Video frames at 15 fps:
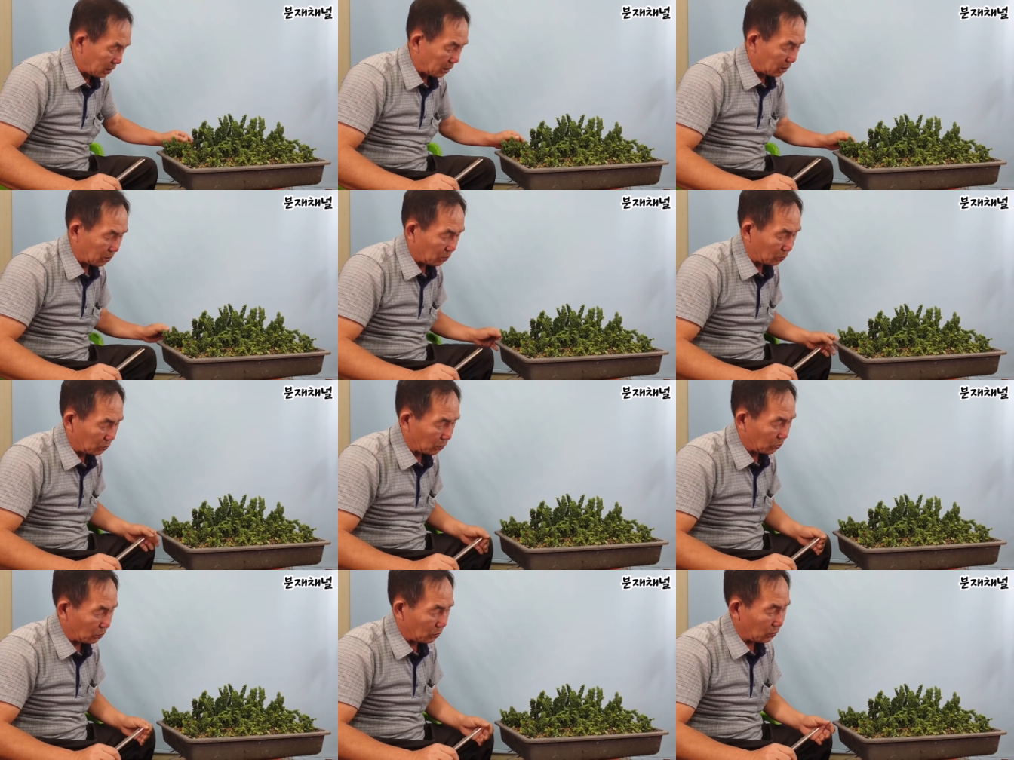네,
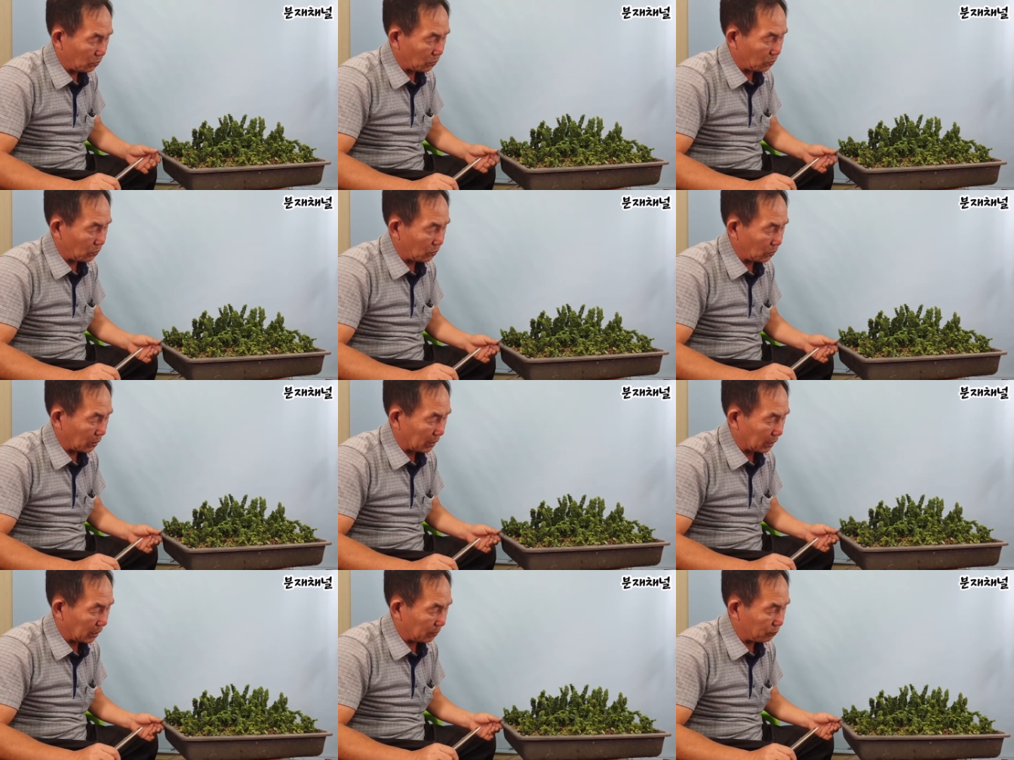
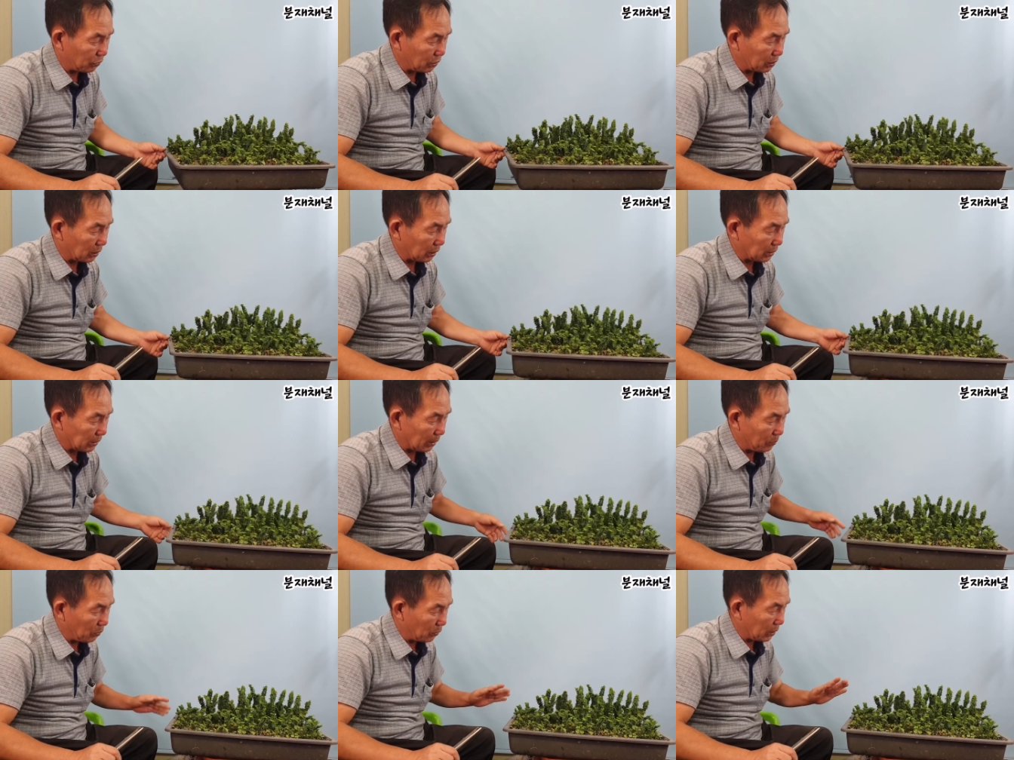녹소토에다가 뿌린 게
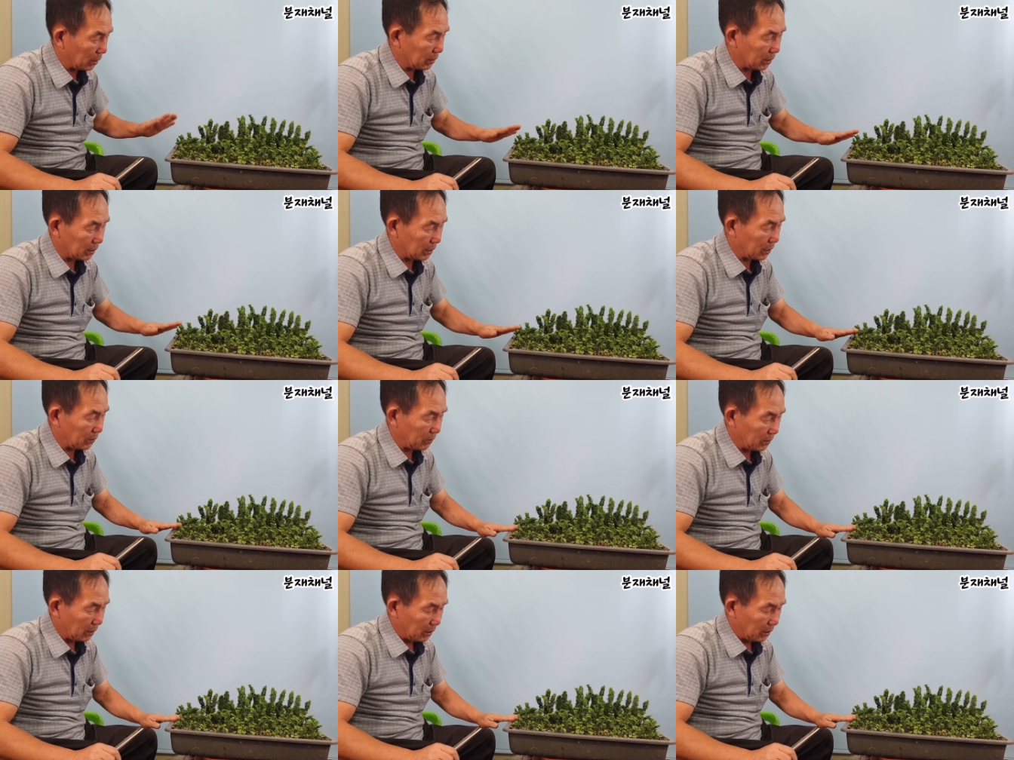삽목을 한 것 같아요.